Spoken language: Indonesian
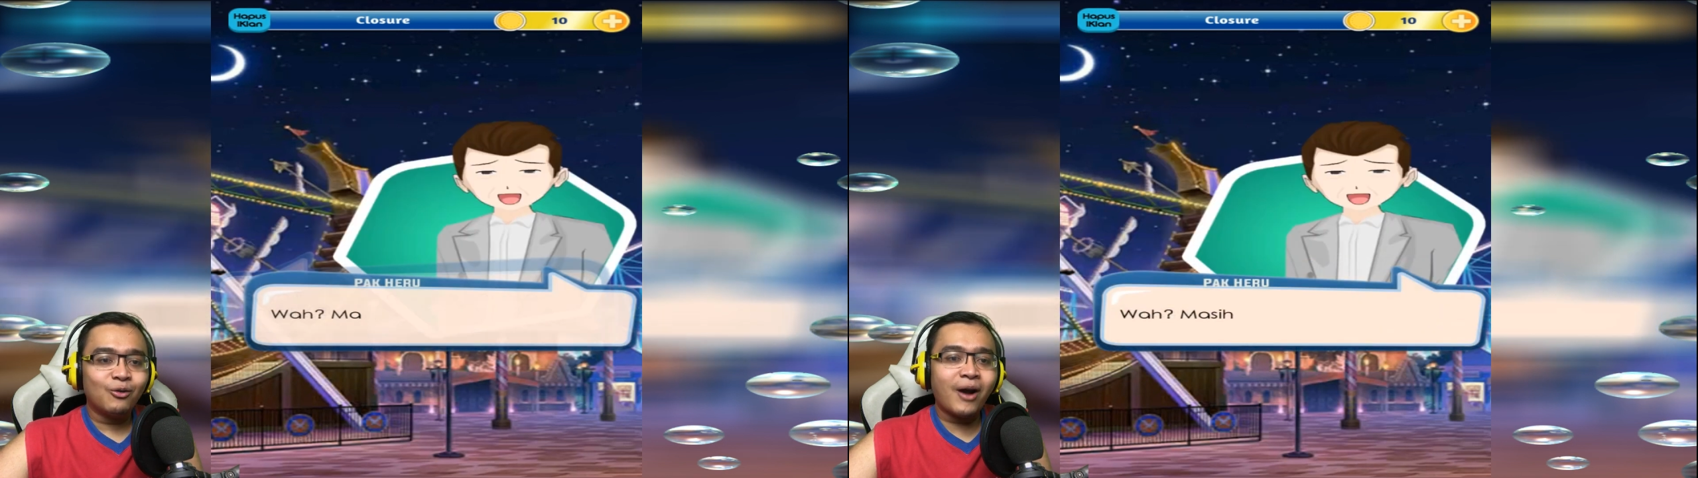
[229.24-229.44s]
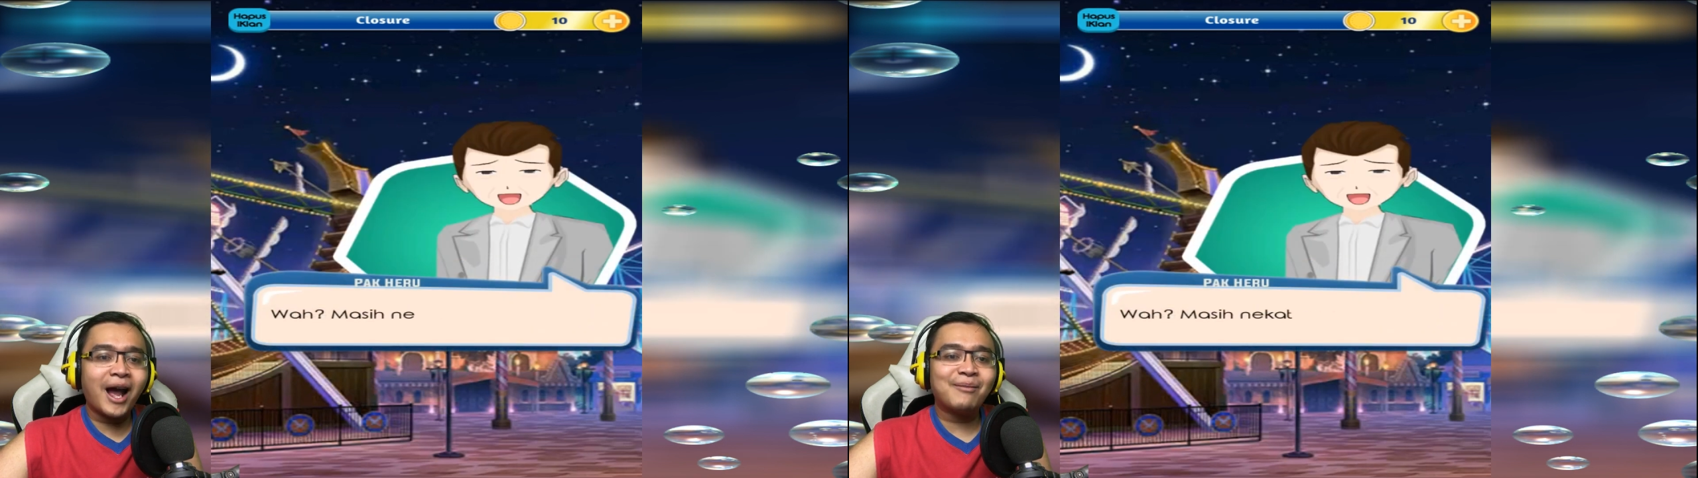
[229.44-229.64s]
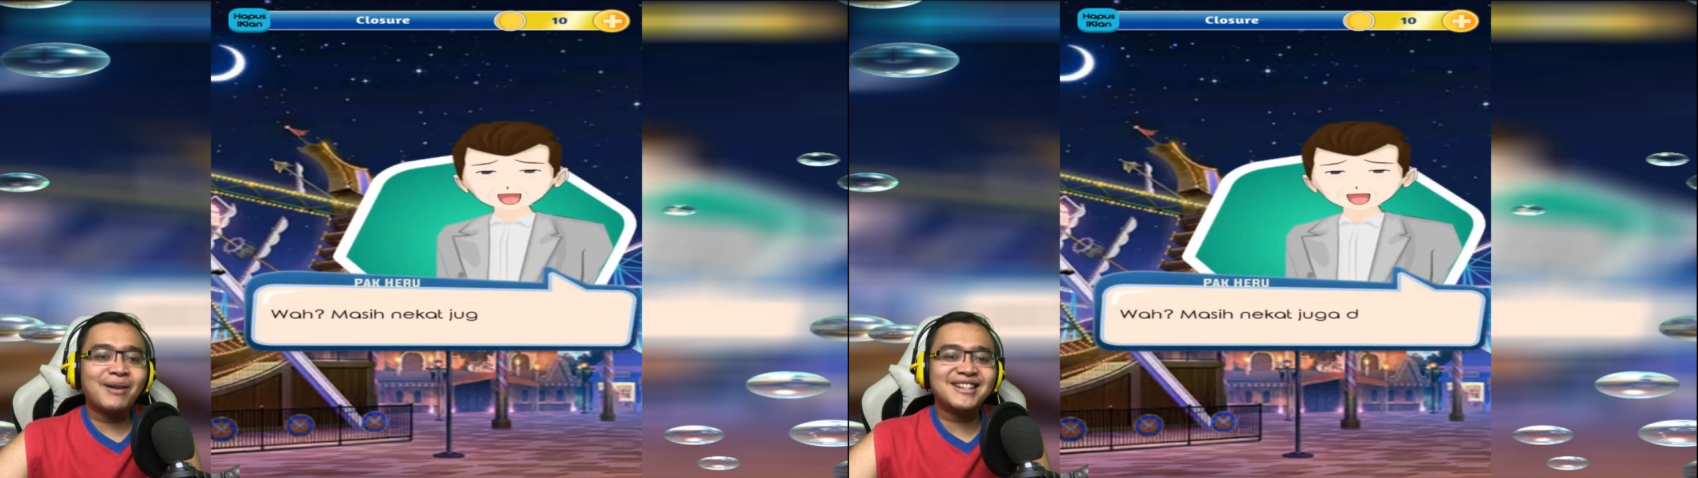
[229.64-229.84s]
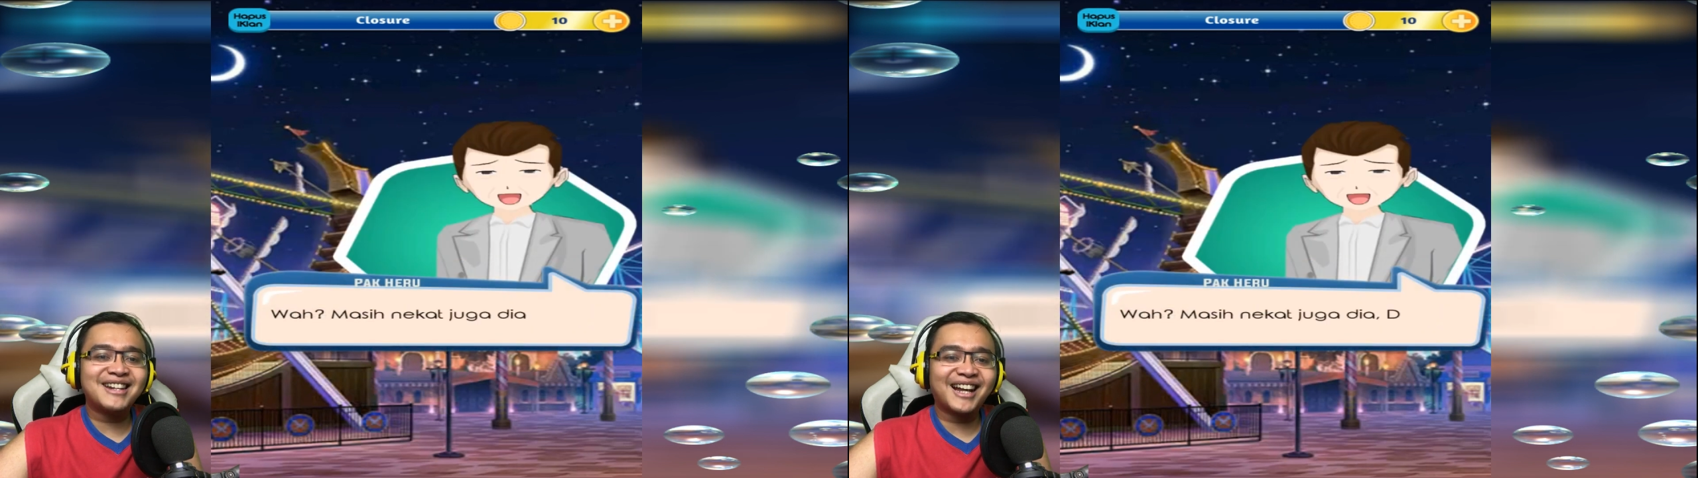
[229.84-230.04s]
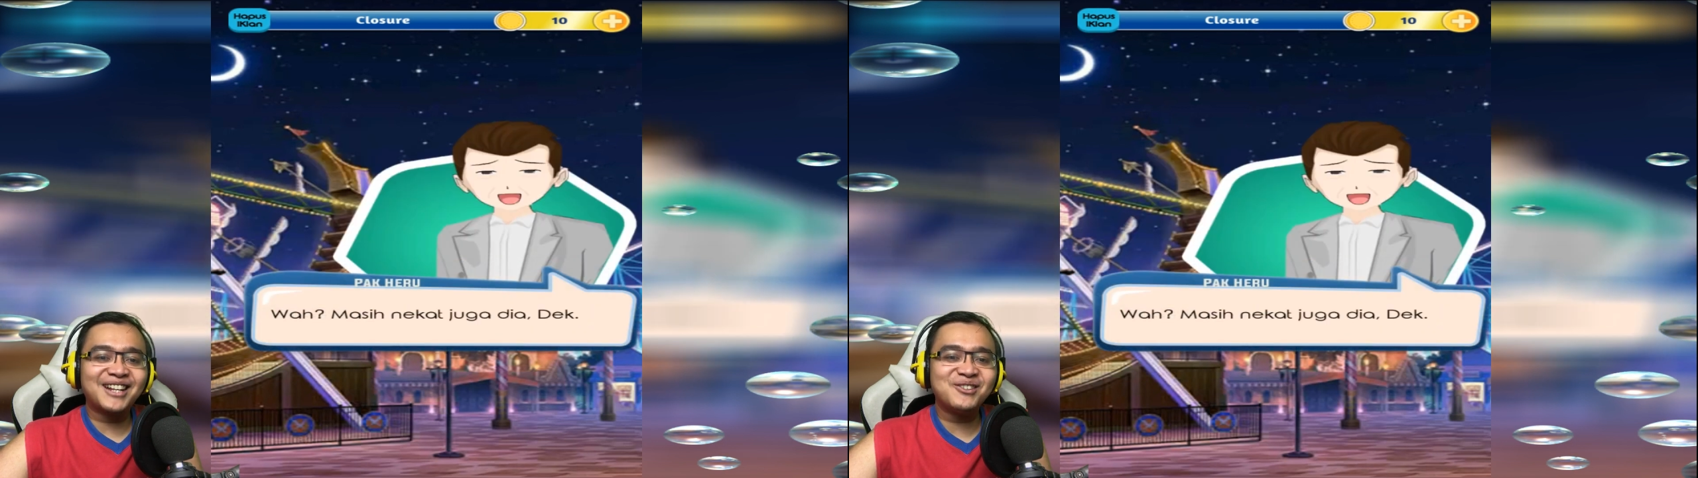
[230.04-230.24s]
wah masih
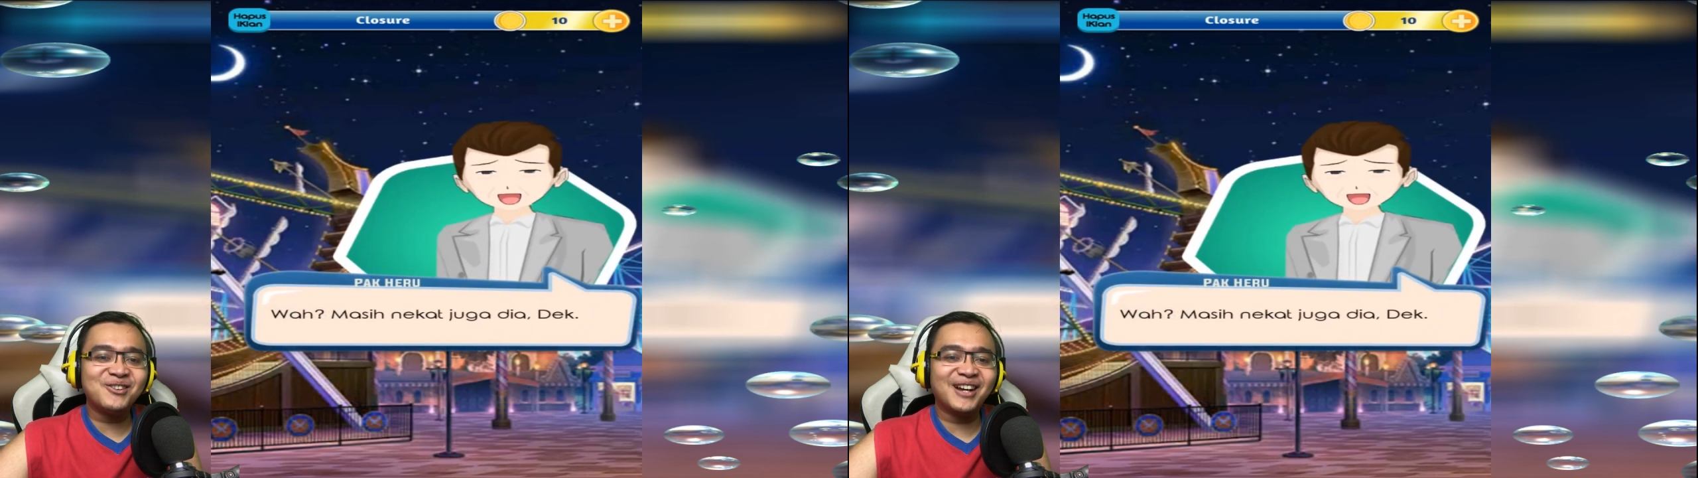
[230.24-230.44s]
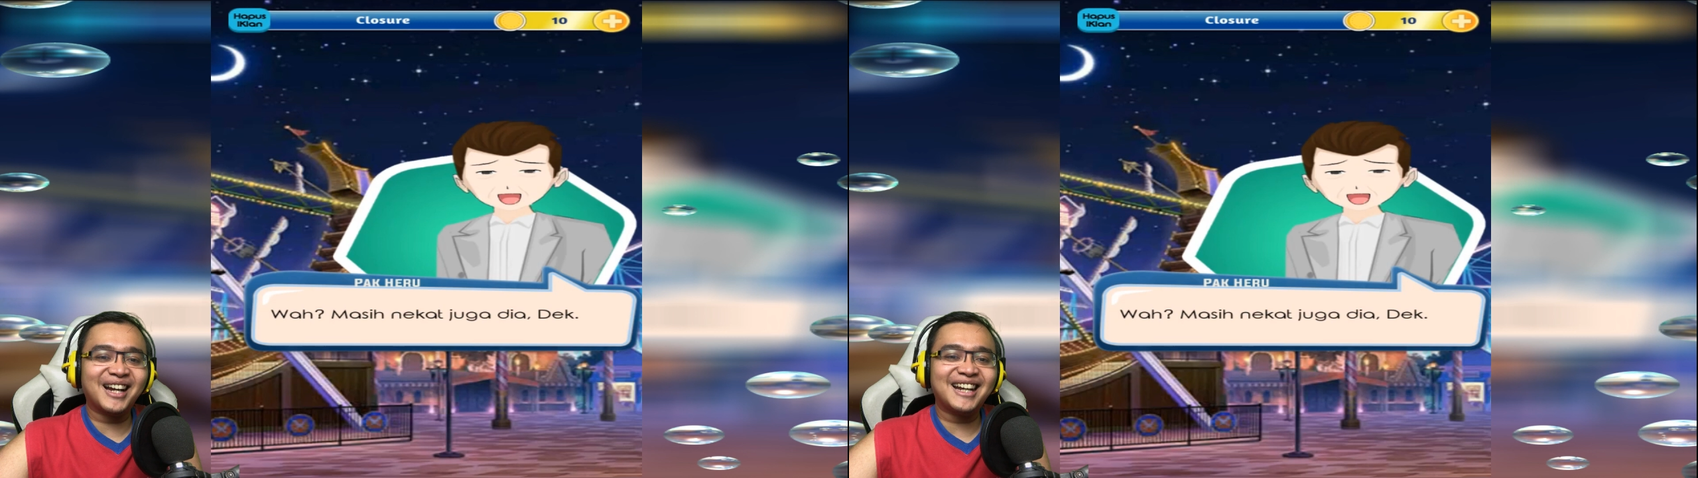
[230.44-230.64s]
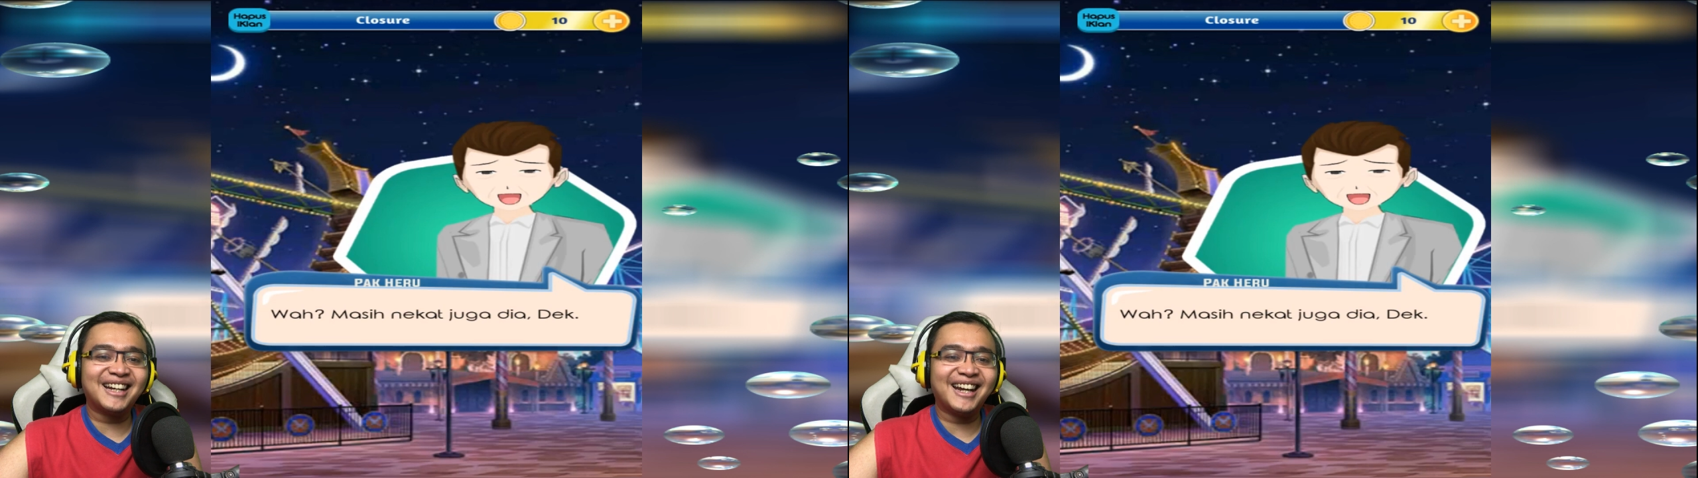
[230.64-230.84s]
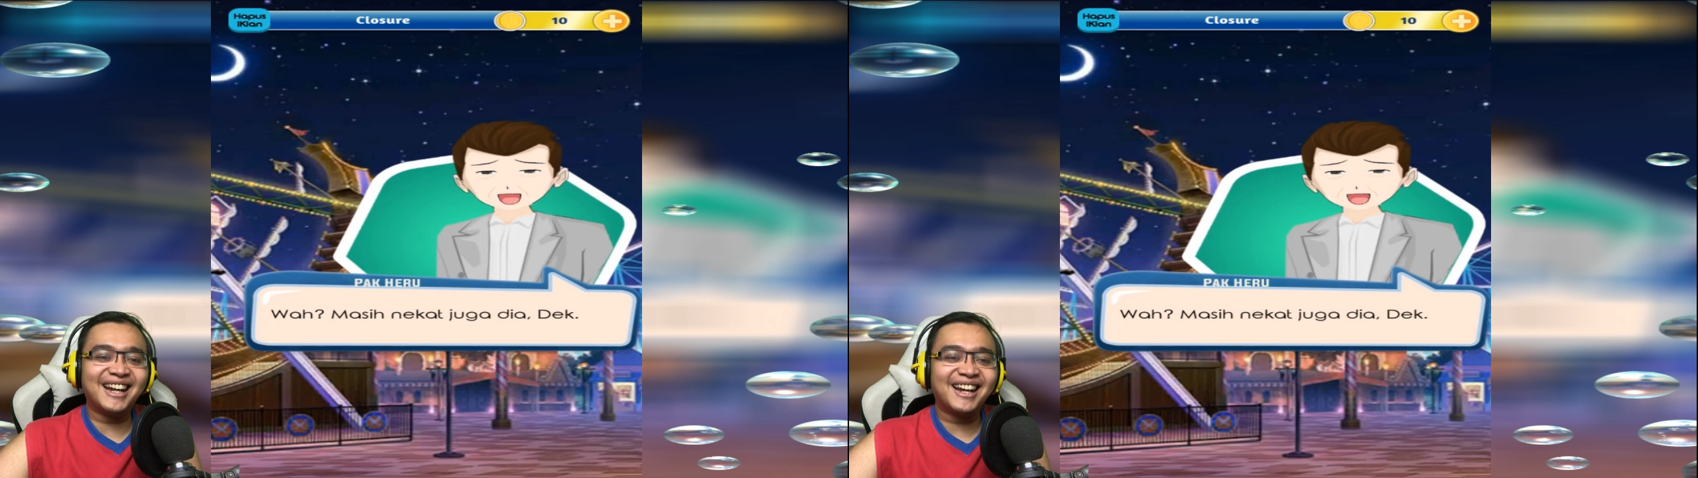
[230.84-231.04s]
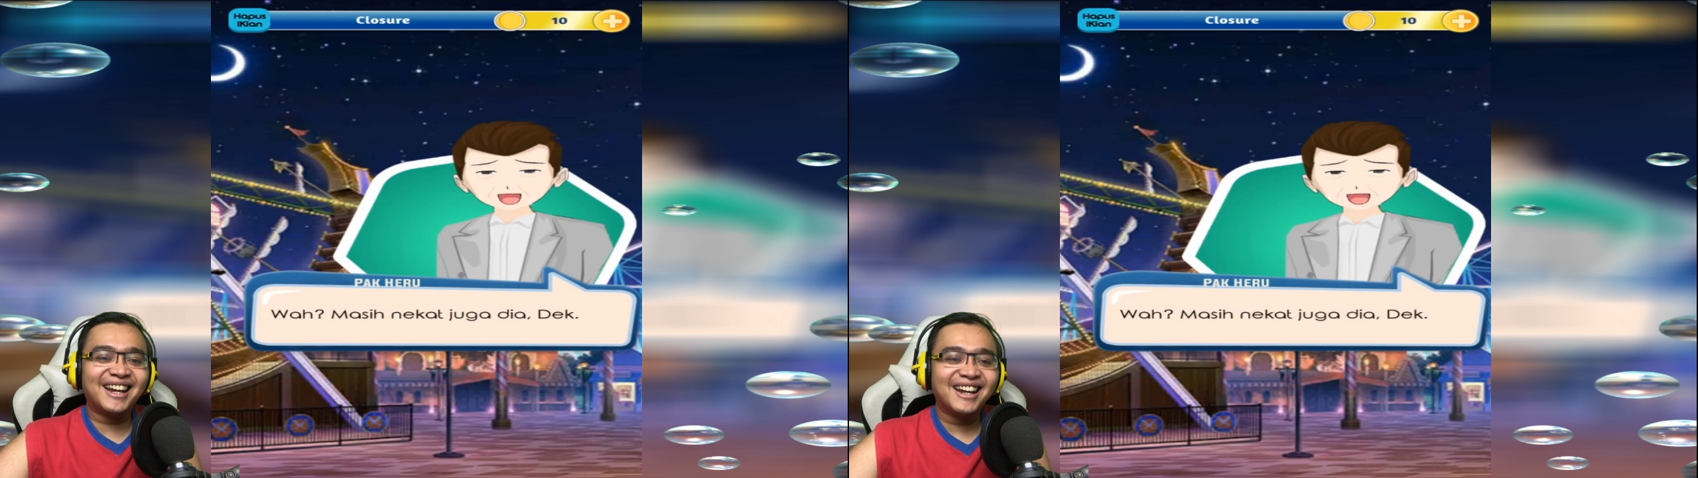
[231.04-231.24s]
nekat juga dia
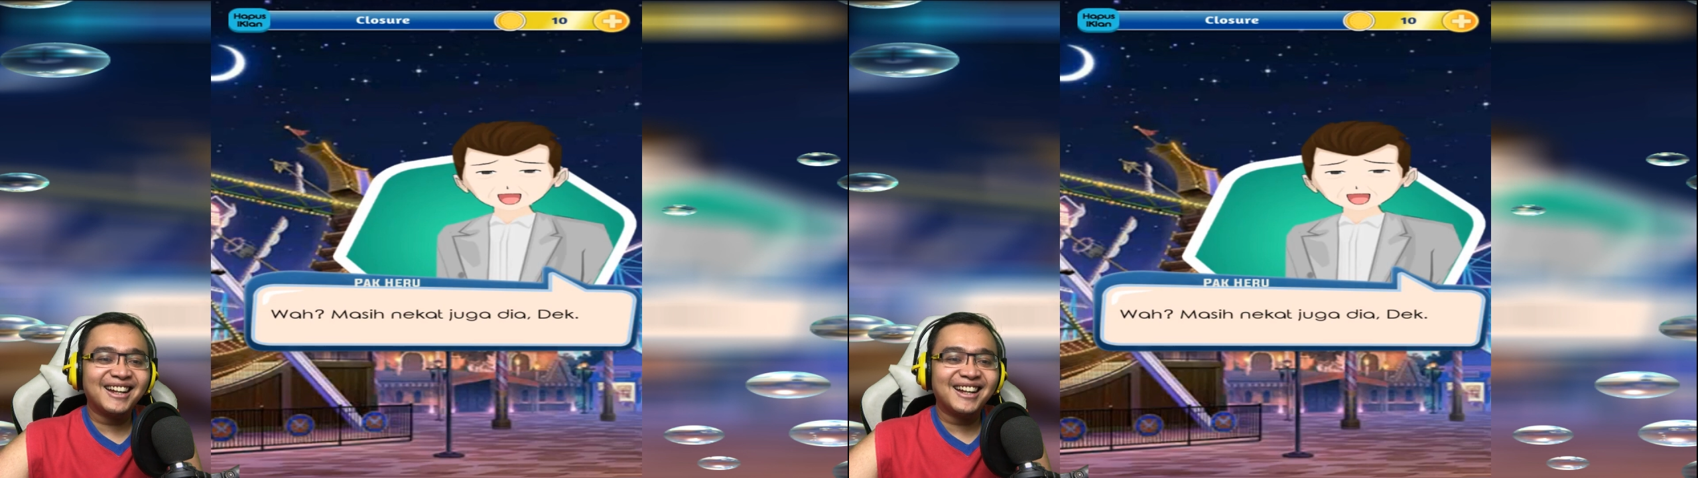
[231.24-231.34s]
dek